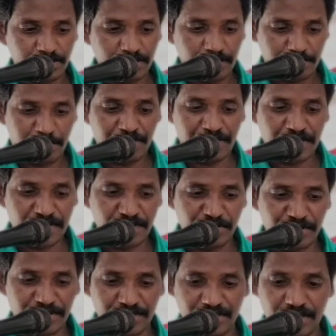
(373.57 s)
இப்பவே
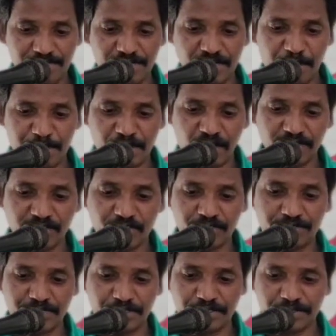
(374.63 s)
என்னுடைய தேவன் நம்மளை
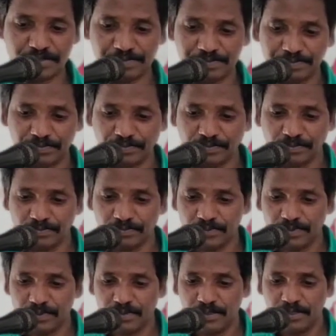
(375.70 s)
ஆசீர்வதிக்கணும்
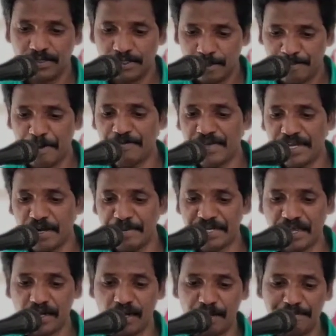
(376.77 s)
இப்போவே
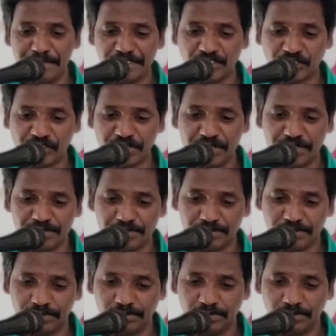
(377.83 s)
நமக்கு எல்லாமே செய்யணும்
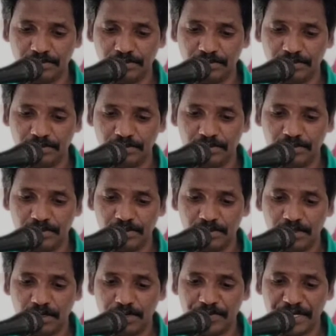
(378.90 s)

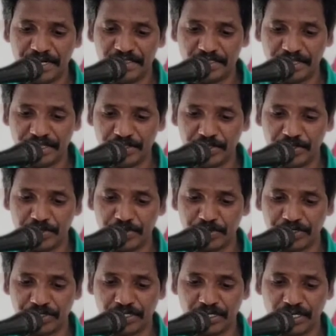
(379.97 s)
அவர் என்னை தெரிந்து
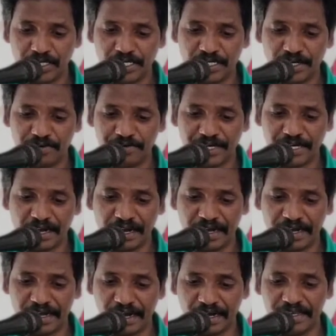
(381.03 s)
கொண்டிருக்கிறாரு என் அவர் நான்
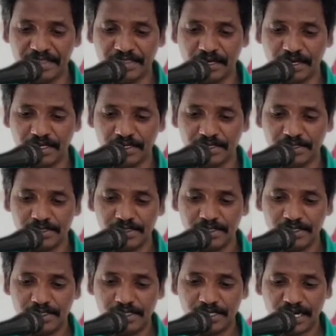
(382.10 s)
என்னை அழைத்தார்
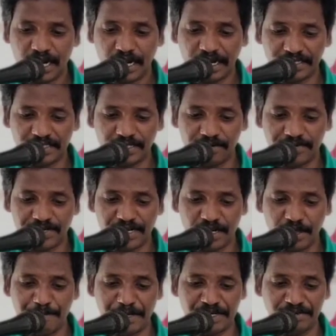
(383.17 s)
என்னை அழைச்சி அவர்
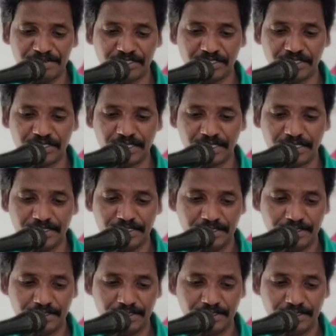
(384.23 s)
என்ன பண்ணி வச்சிருக்கிறாரு